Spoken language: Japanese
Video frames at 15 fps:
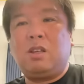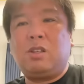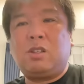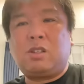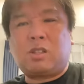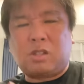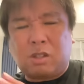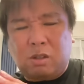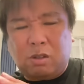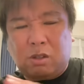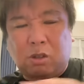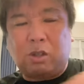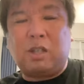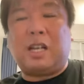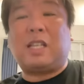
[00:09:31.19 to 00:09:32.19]
スン
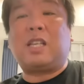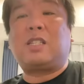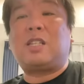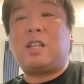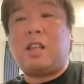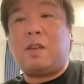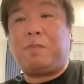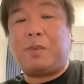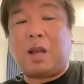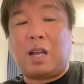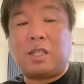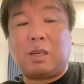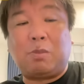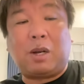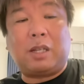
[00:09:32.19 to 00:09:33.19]
といい形でね、明
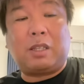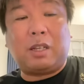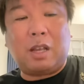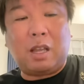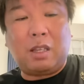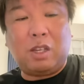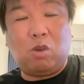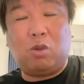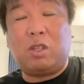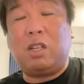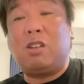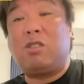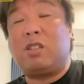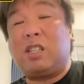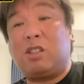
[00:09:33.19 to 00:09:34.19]
日も勝ってね、日本
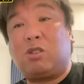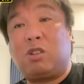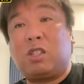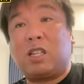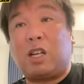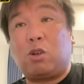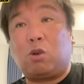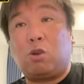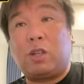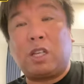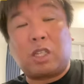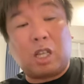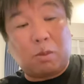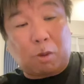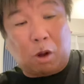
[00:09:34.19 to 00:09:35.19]
シリーズ進出したいところで
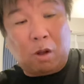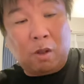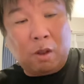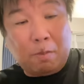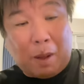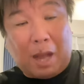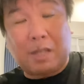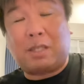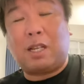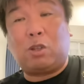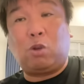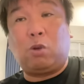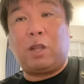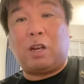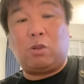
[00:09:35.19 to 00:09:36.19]
すけども、まあ明日
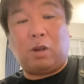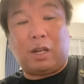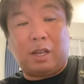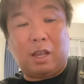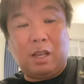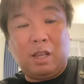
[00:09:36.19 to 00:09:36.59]
どうなるのかね、